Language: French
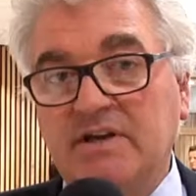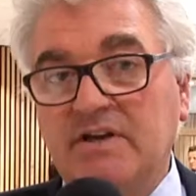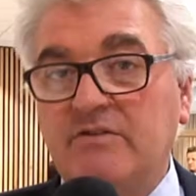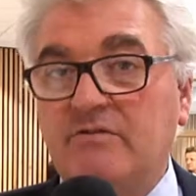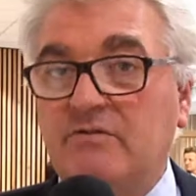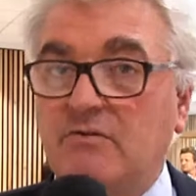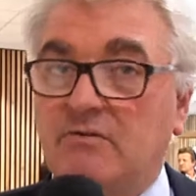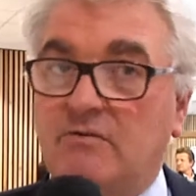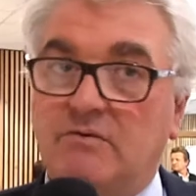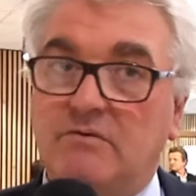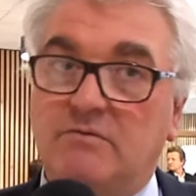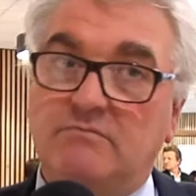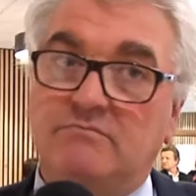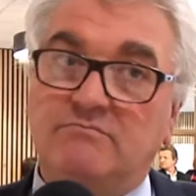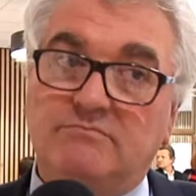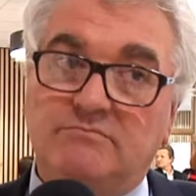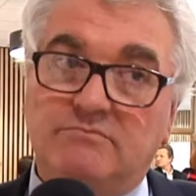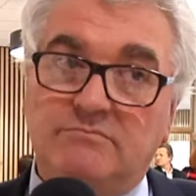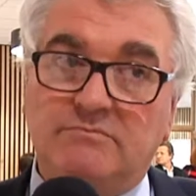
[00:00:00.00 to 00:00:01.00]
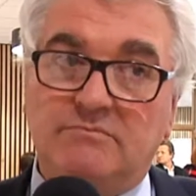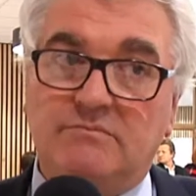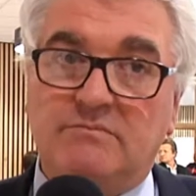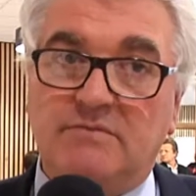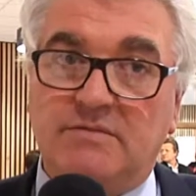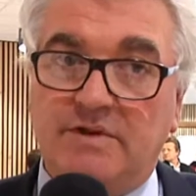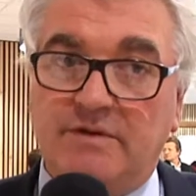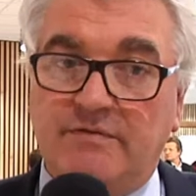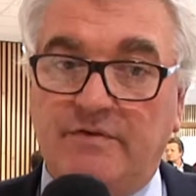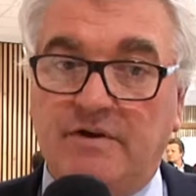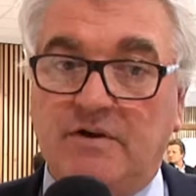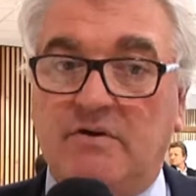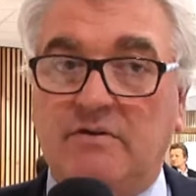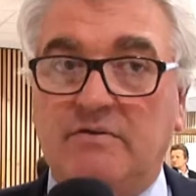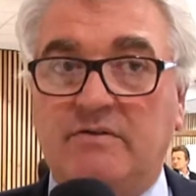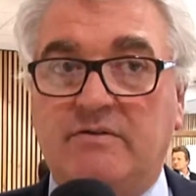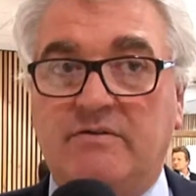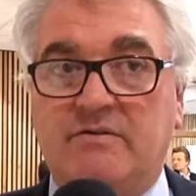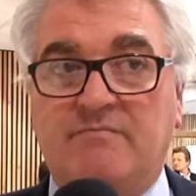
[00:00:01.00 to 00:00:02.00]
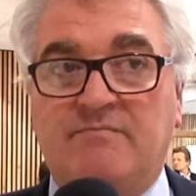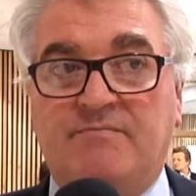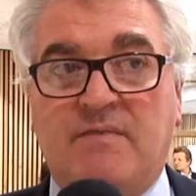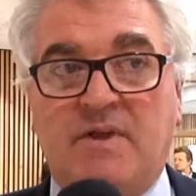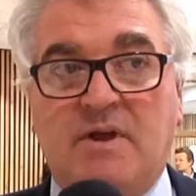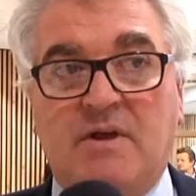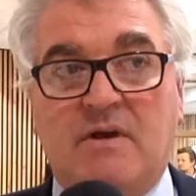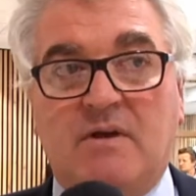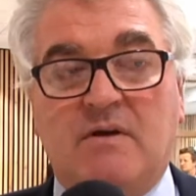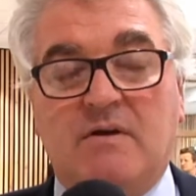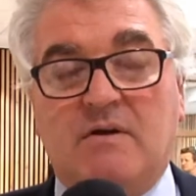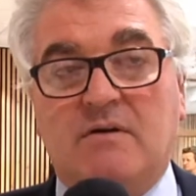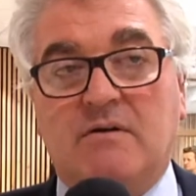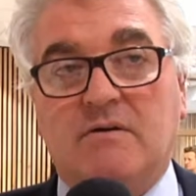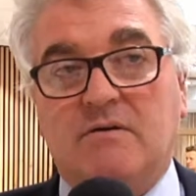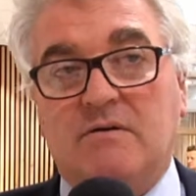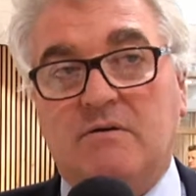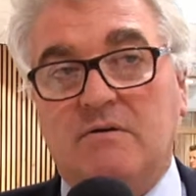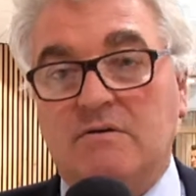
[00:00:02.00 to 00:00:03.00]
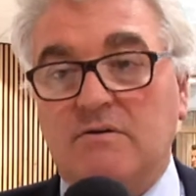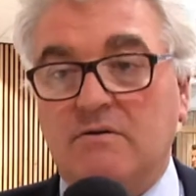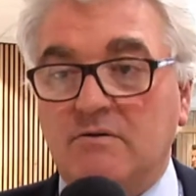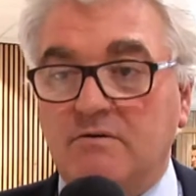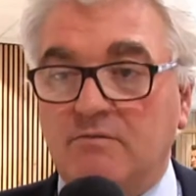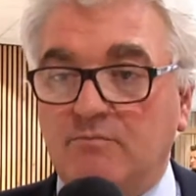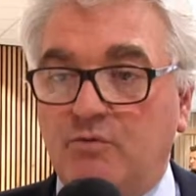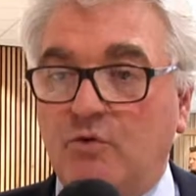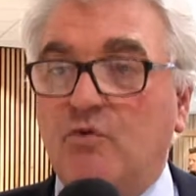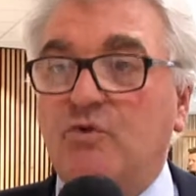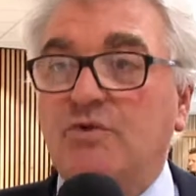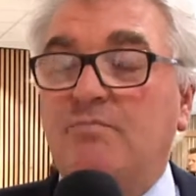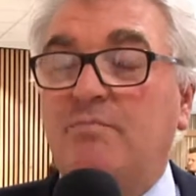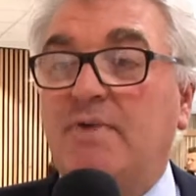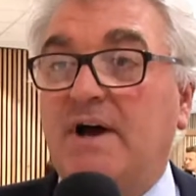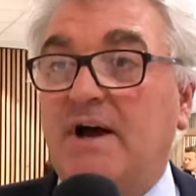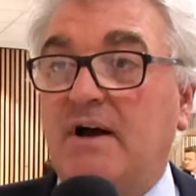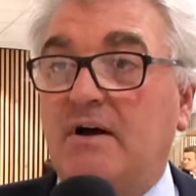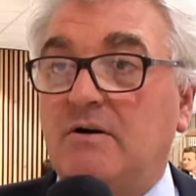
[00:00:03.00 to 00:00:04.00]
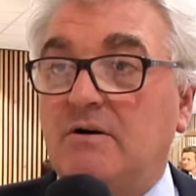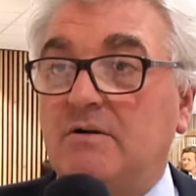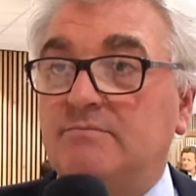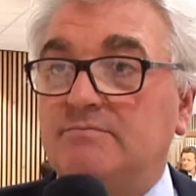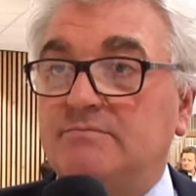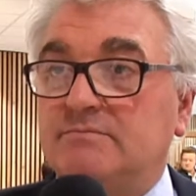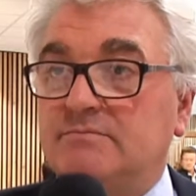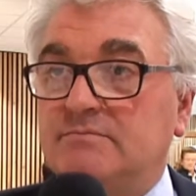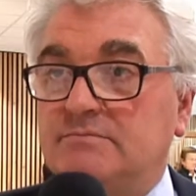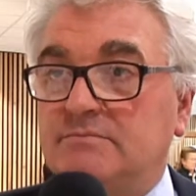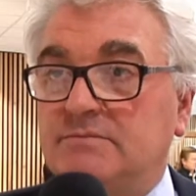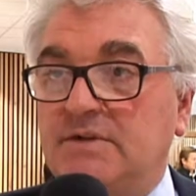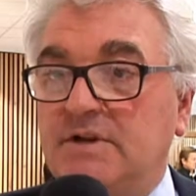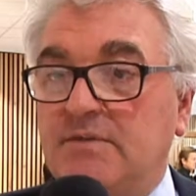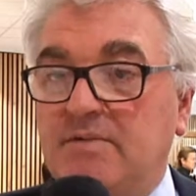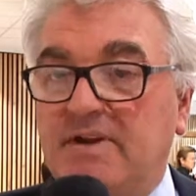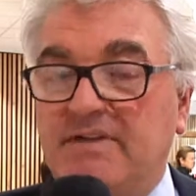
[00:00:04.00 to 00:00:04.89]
qui sont différentes. Euh, pour une part, des